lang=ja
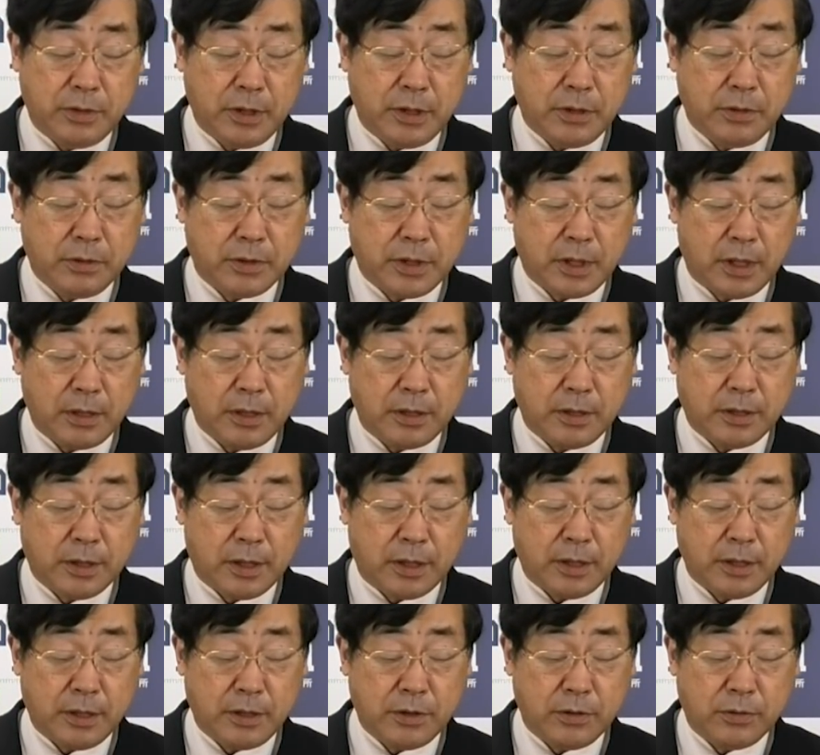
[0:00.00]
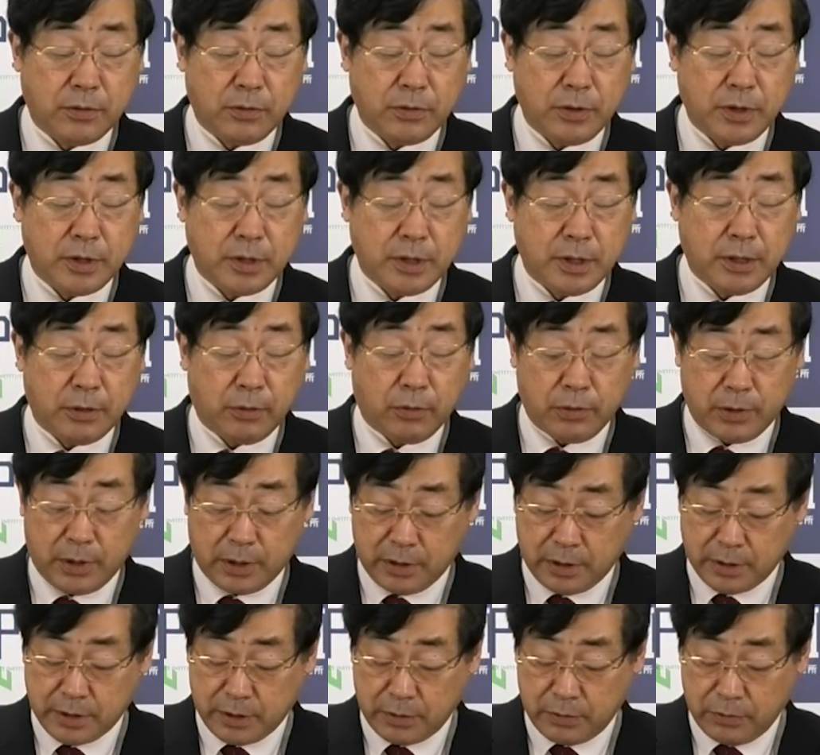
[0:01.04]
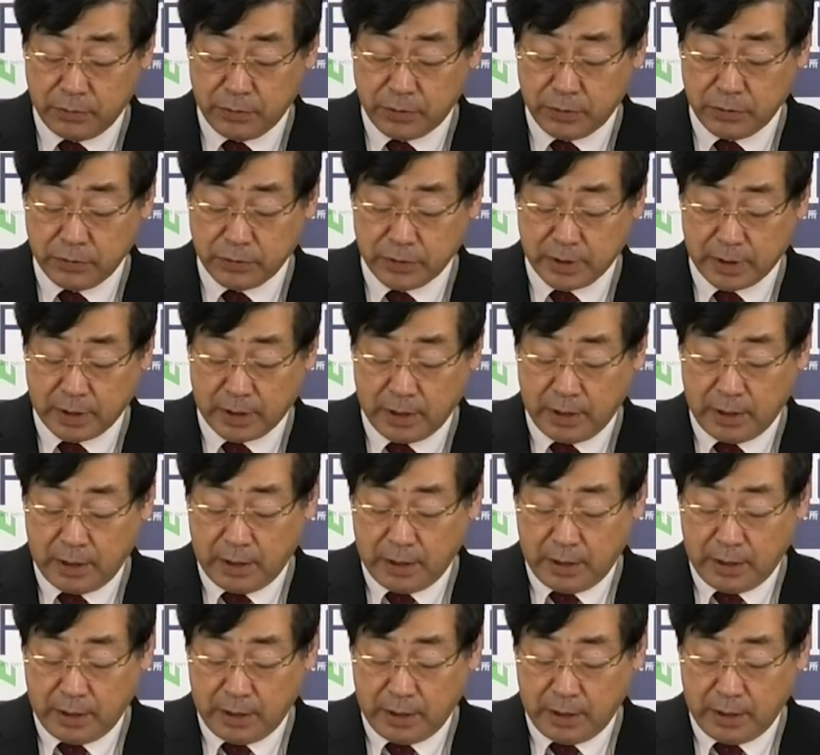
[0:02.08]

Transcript: 23日から25日に行った世論調査、